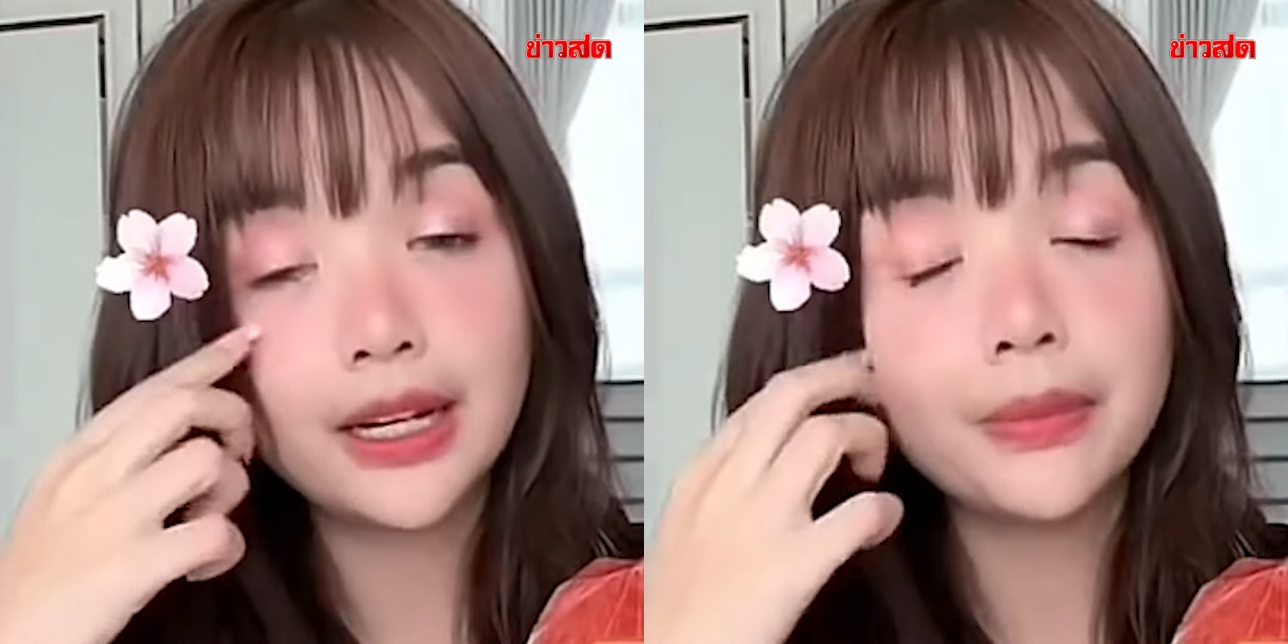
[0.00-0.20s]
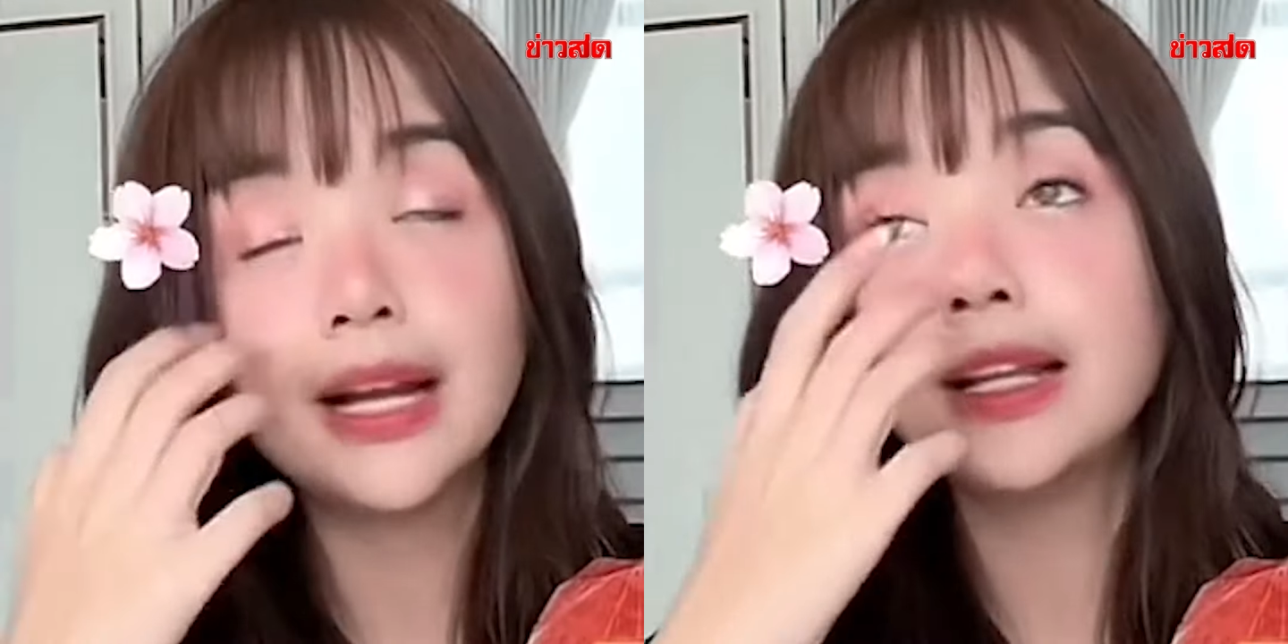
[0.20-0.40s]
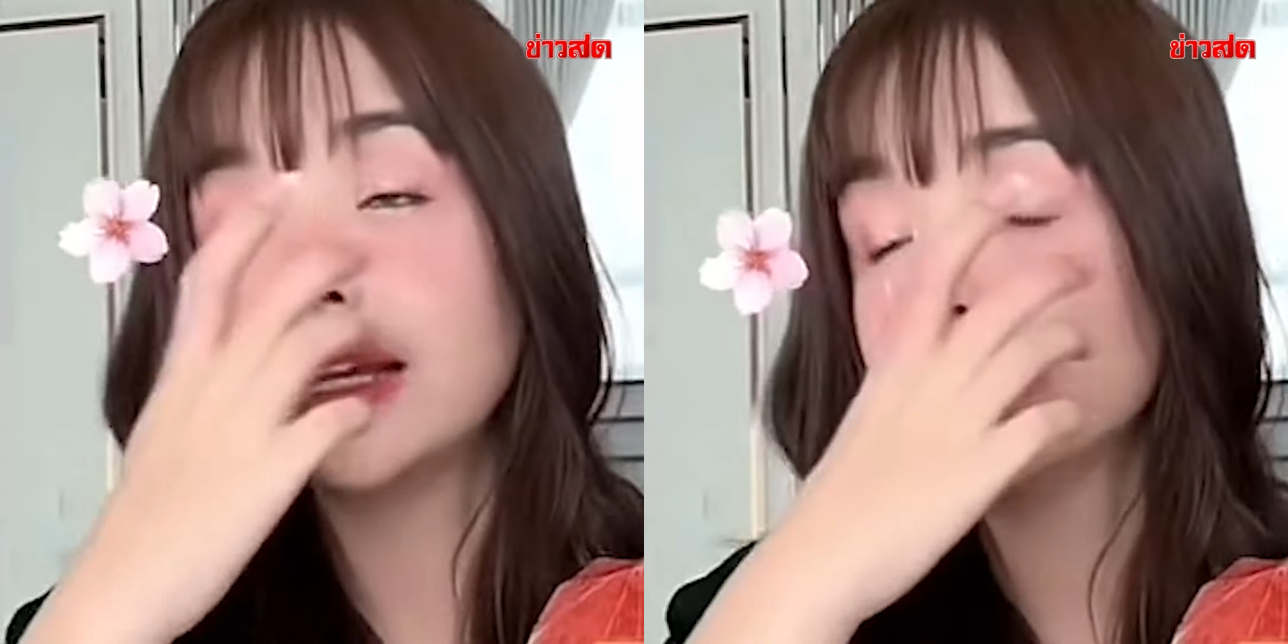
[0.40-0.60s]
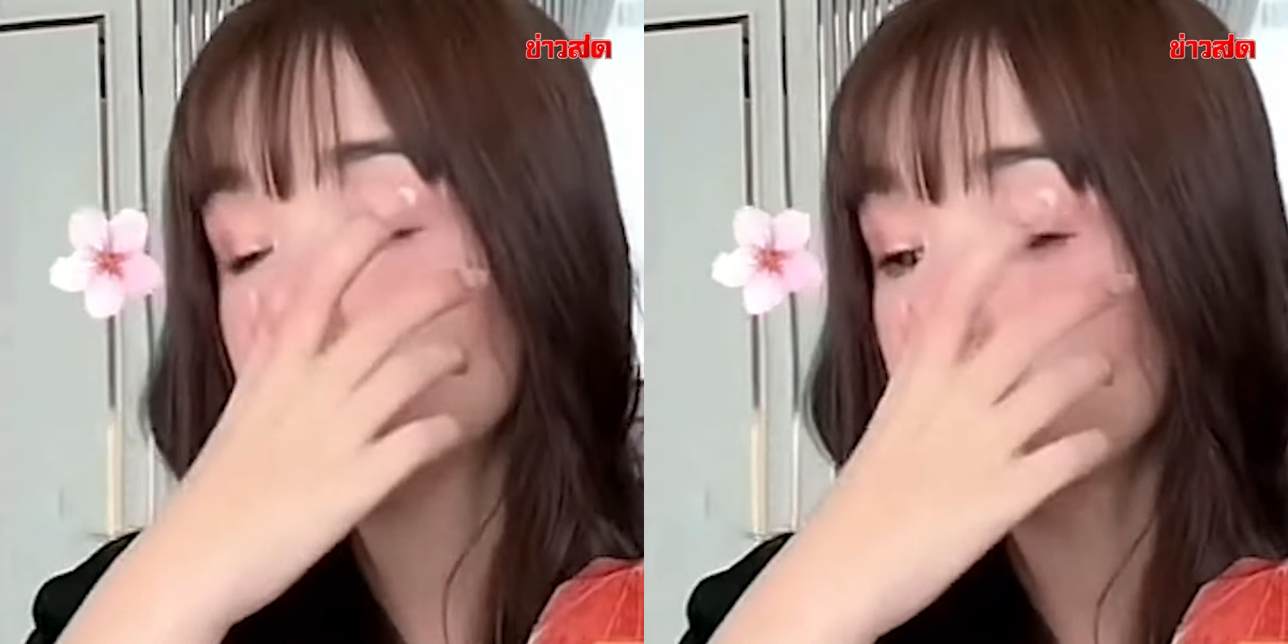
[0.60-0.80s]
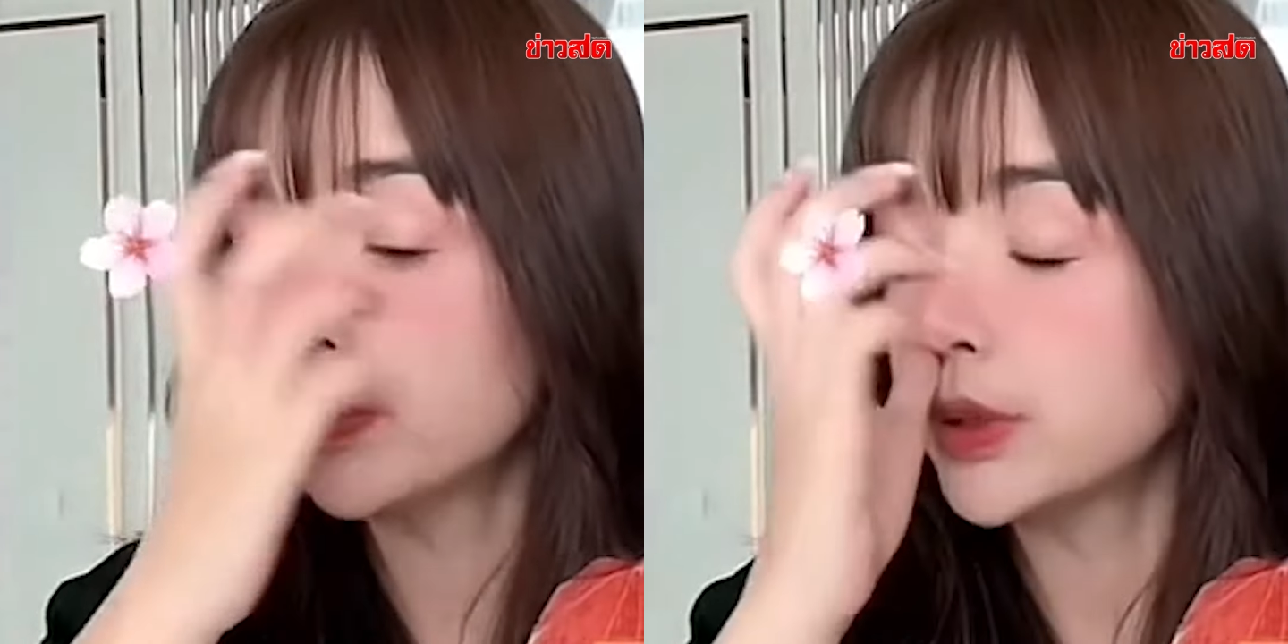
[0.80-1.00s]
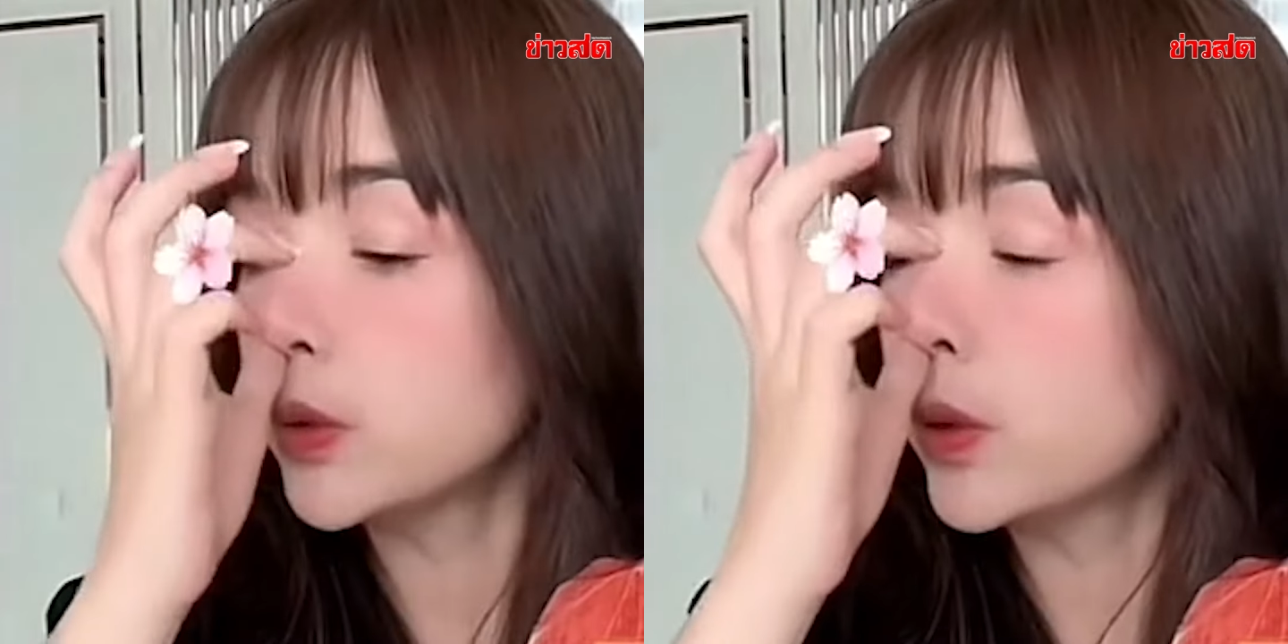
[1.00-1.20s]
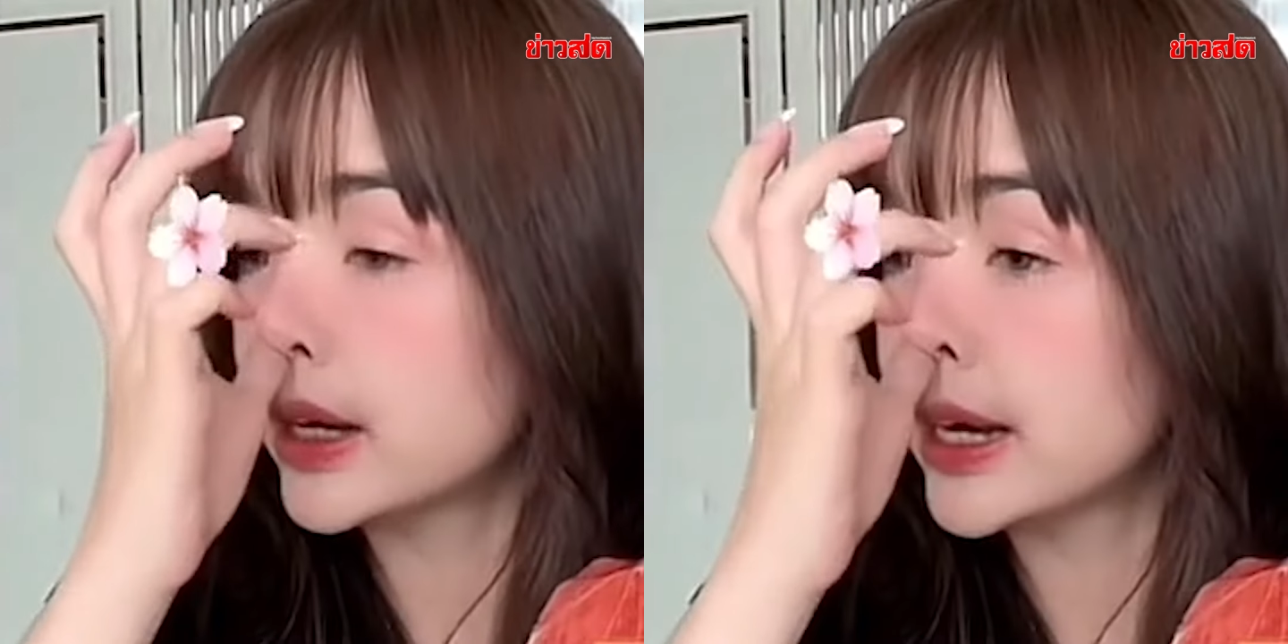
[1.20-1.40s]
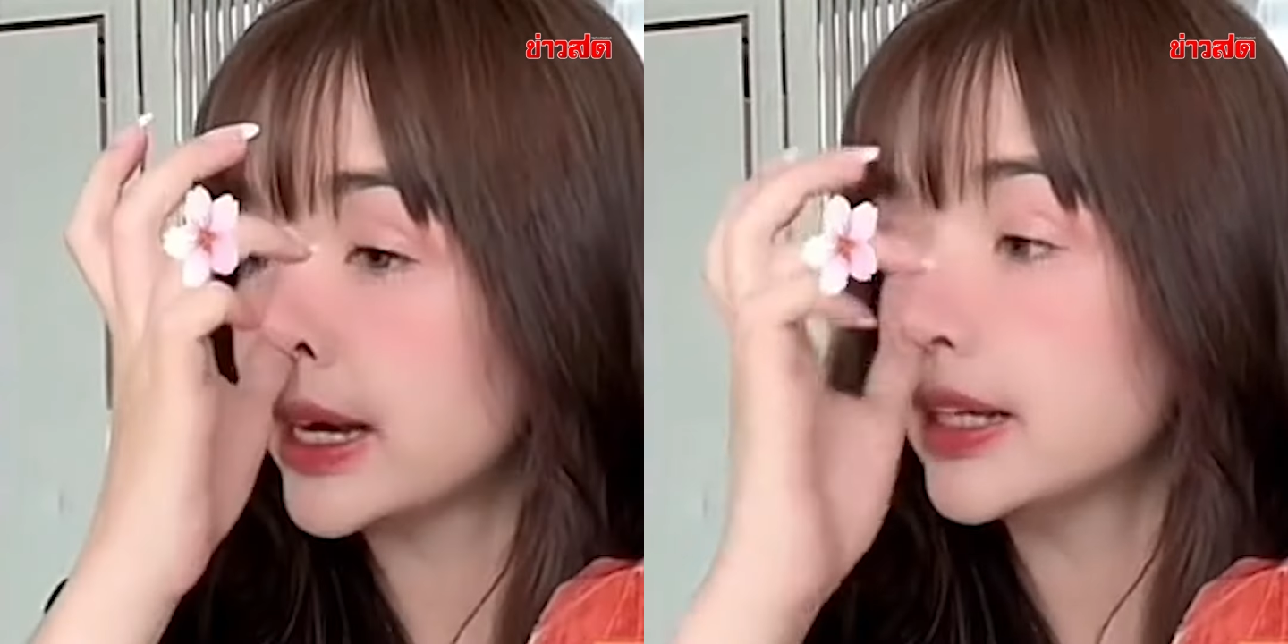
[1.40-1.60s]
เนี่ยทำงานเองทุกคนไม่ต้อง
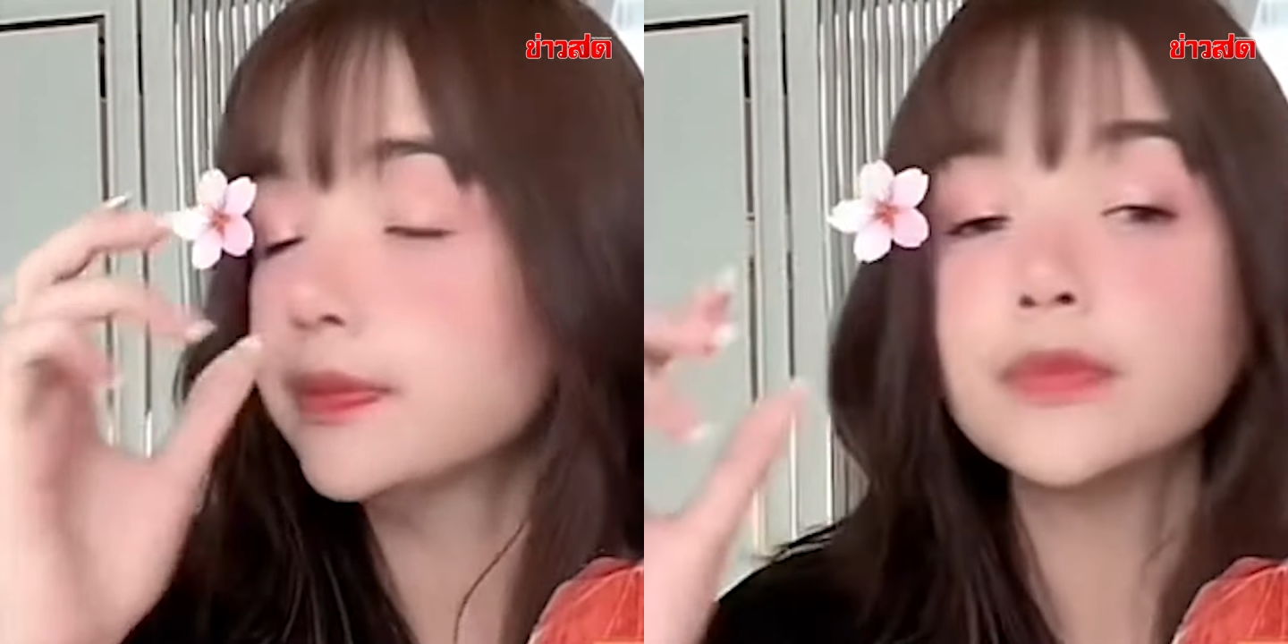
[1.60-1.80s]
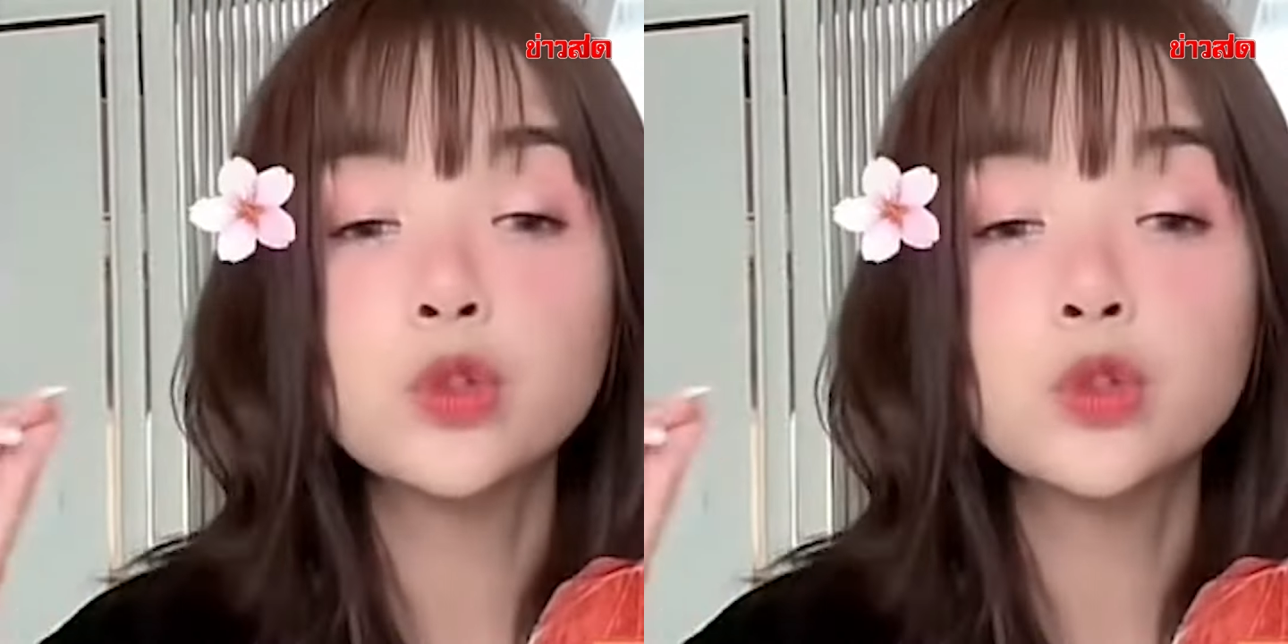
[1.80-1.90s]
ห่วงนะคะ